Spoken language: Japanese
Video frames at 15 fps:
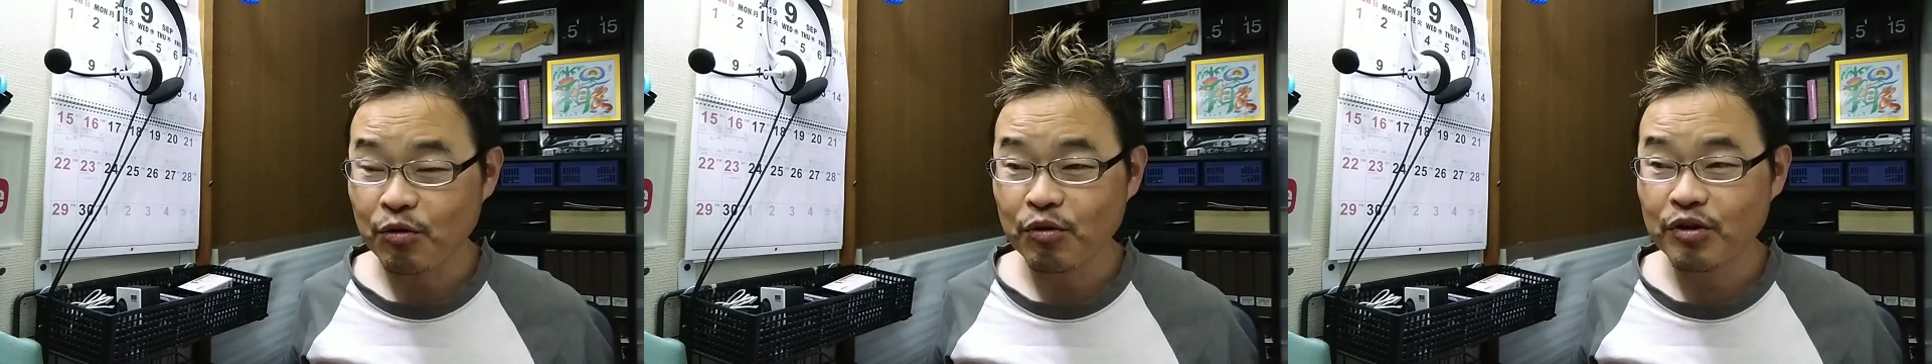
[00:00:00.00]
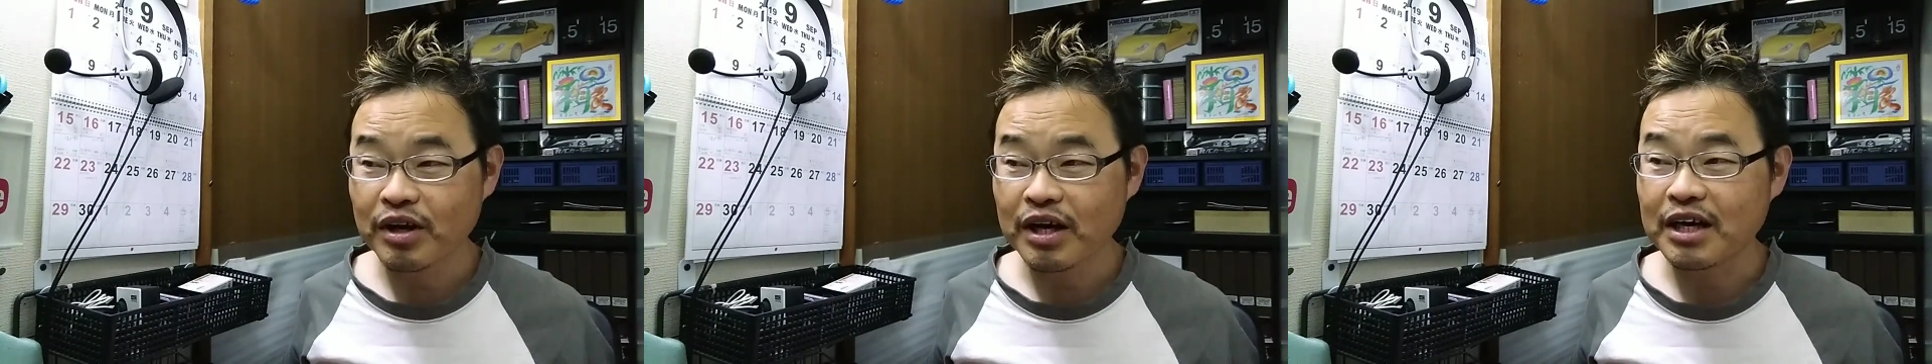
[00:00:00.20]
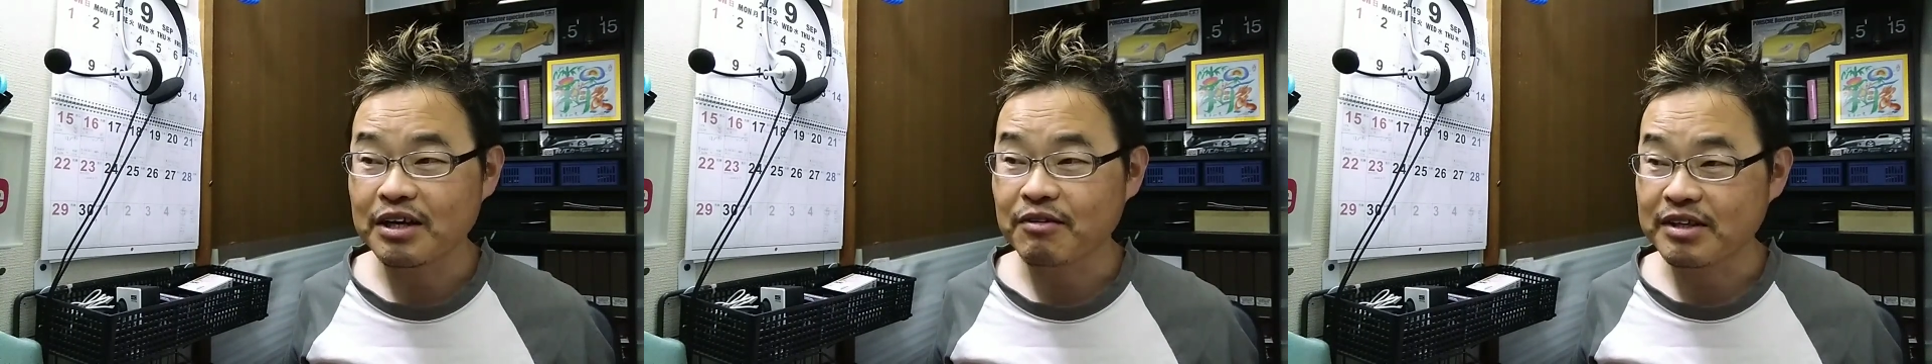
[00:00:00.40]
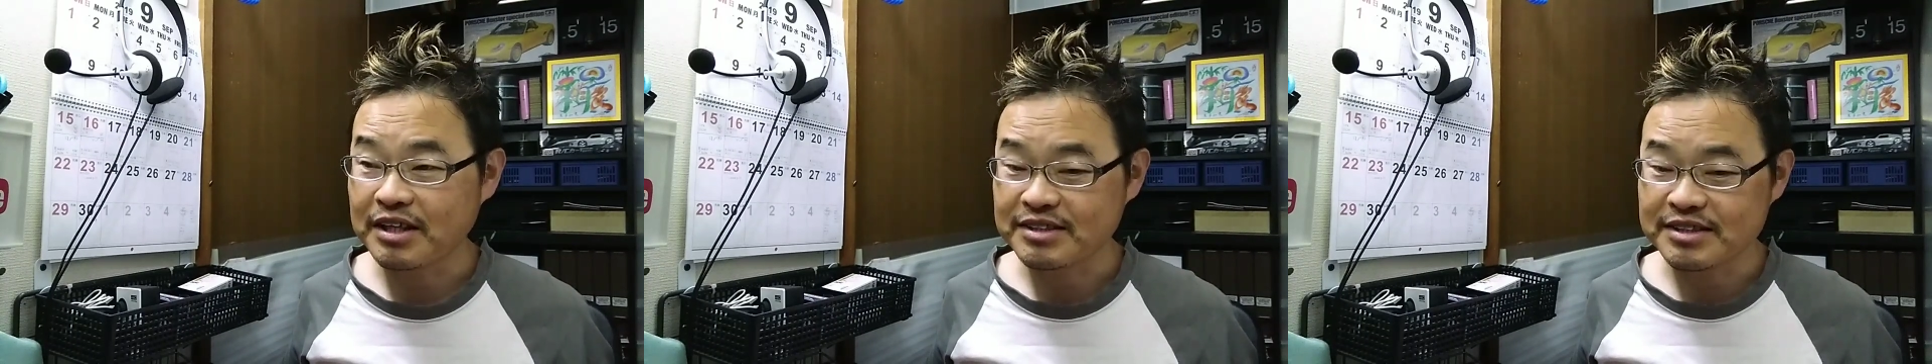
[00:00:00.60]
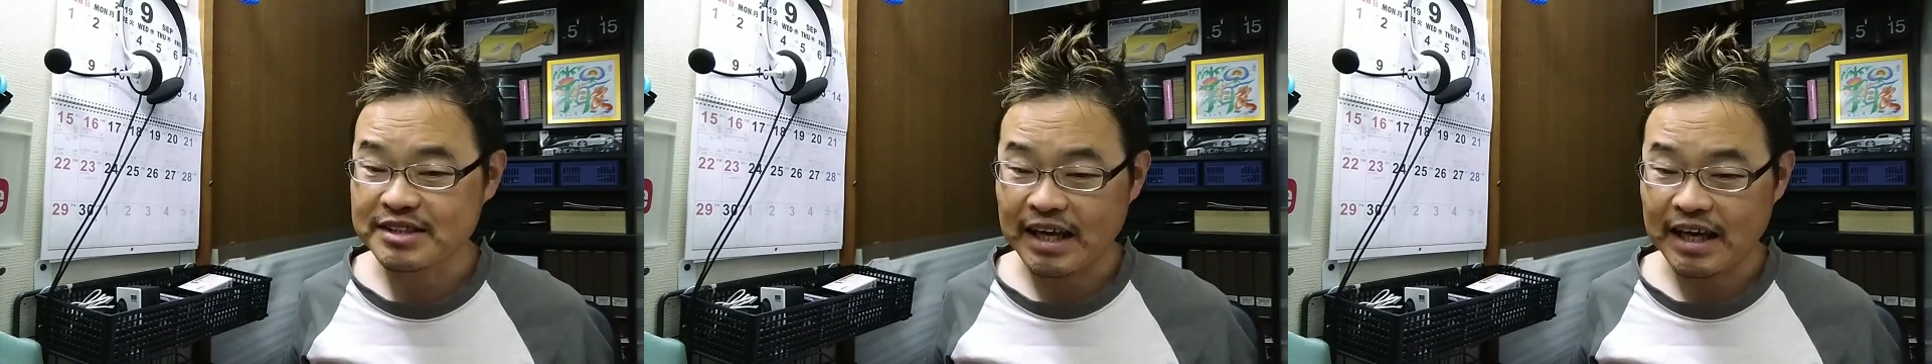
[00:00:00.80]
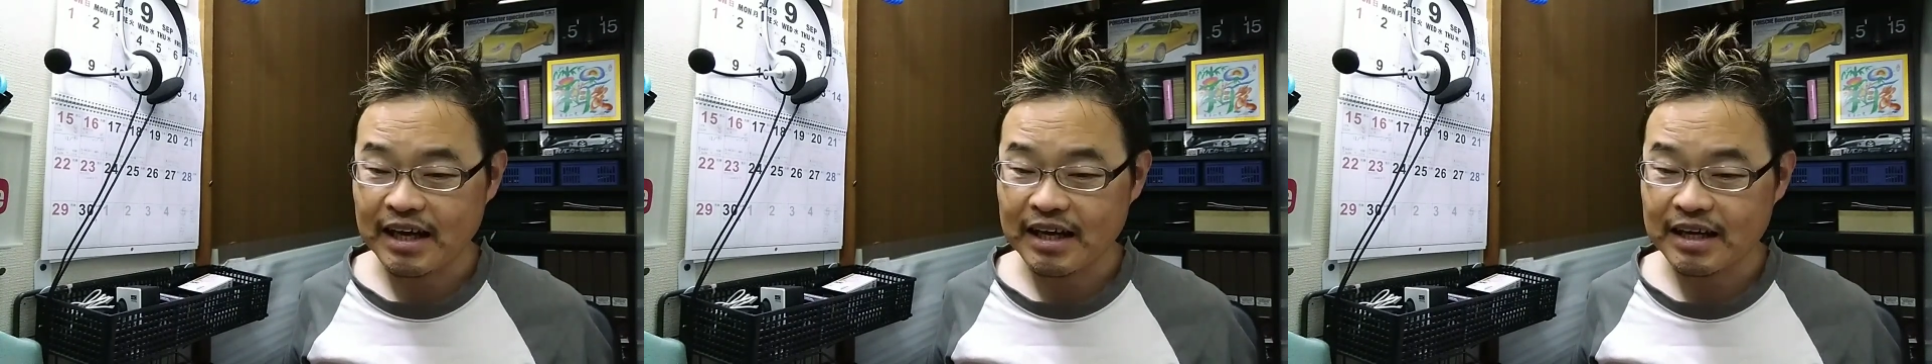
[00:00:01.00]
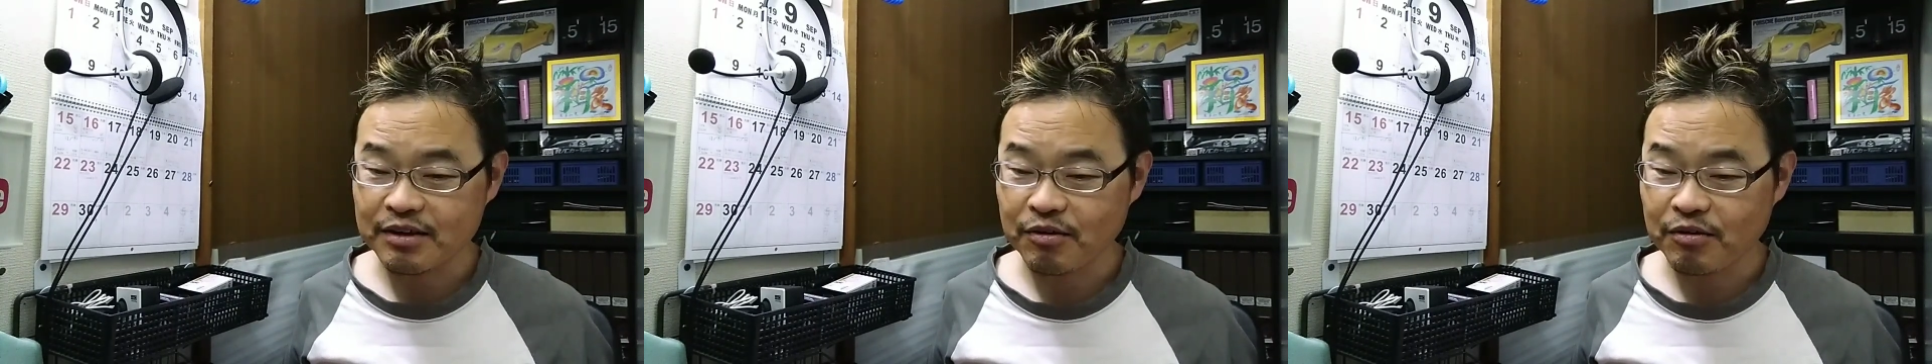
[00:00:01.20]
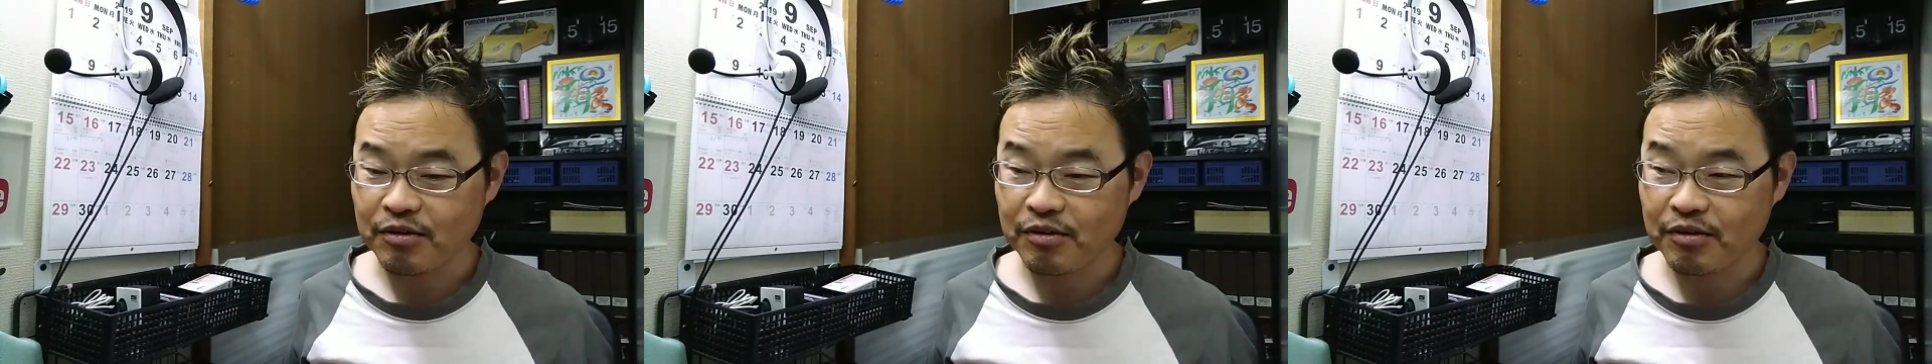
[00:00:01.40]
今回はですね、あ
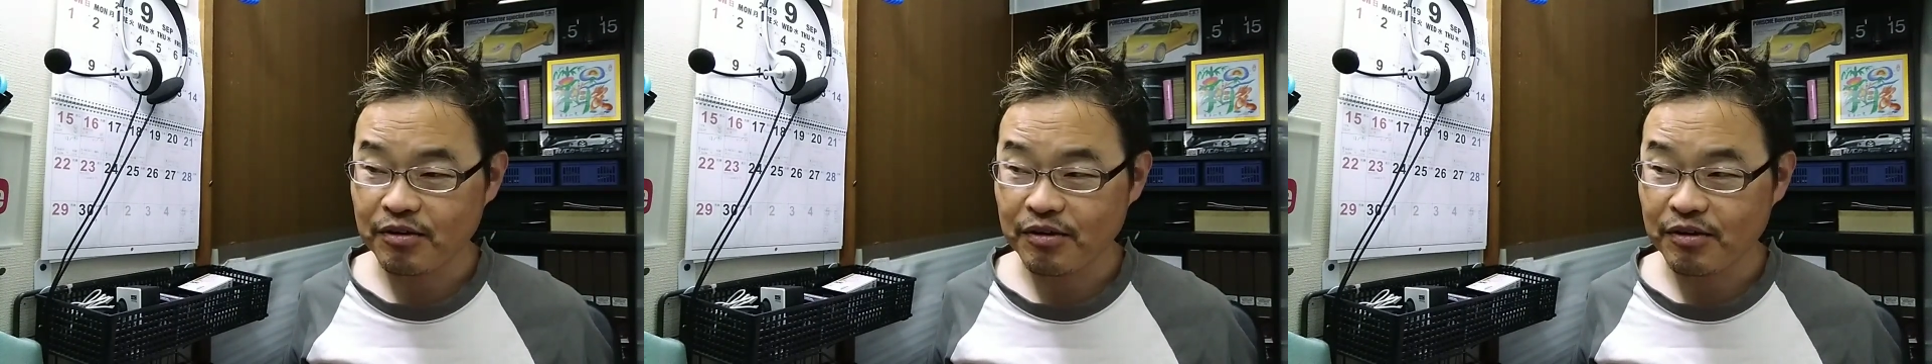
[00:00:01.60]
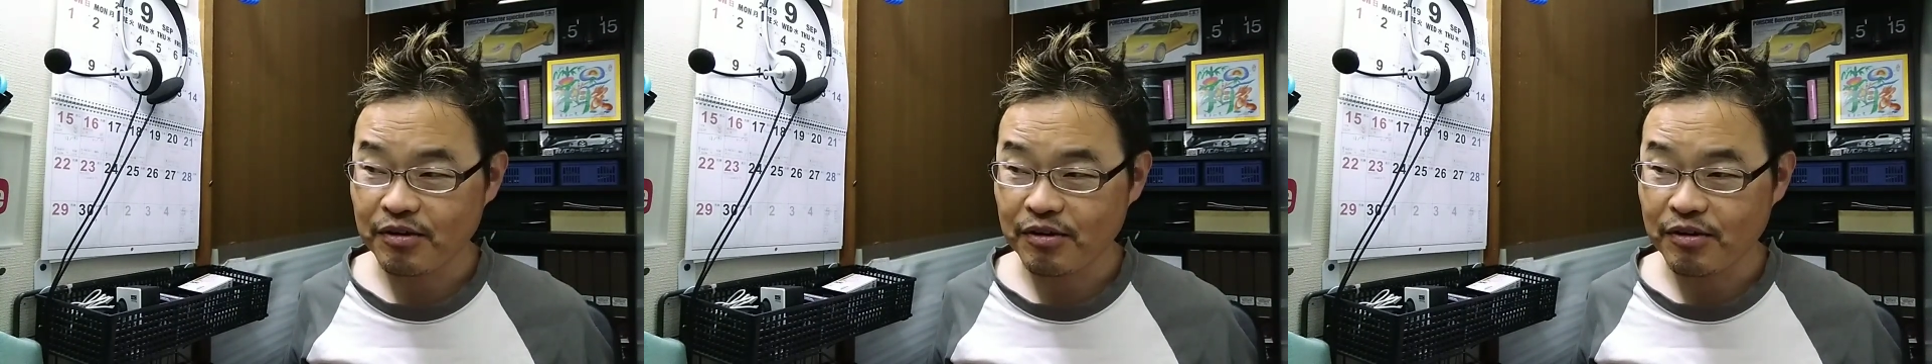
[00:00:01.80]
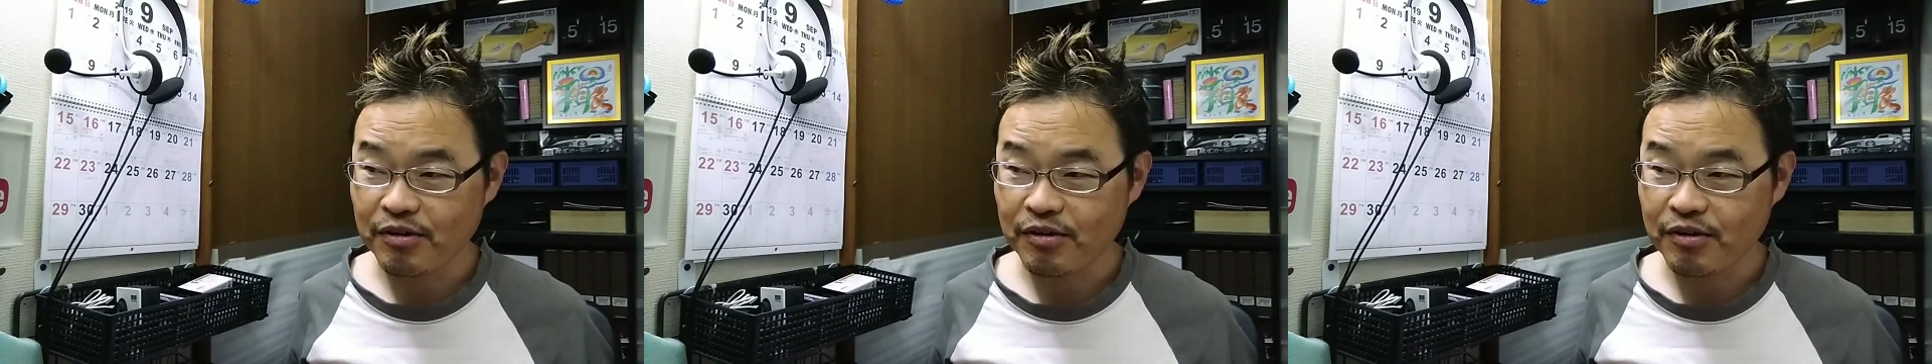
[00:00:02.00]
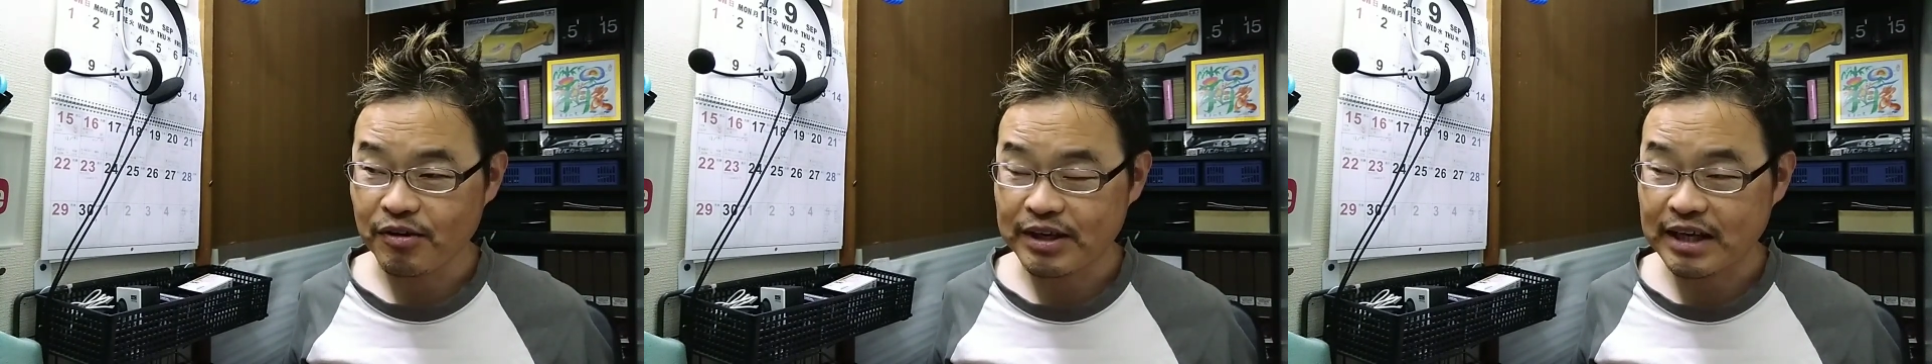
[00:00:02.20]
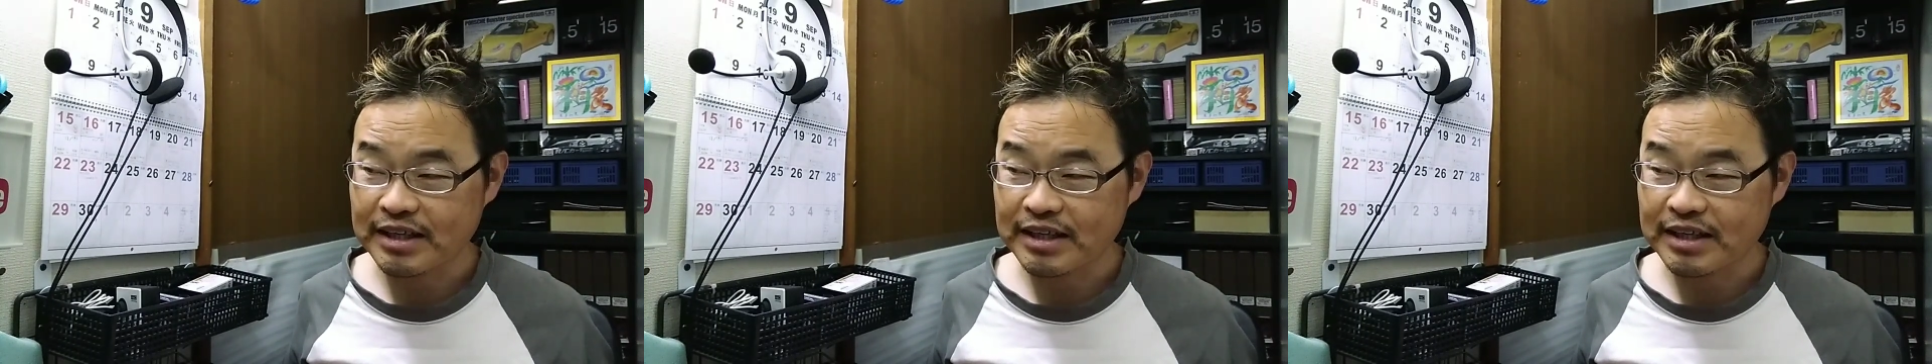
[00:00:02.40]
のー、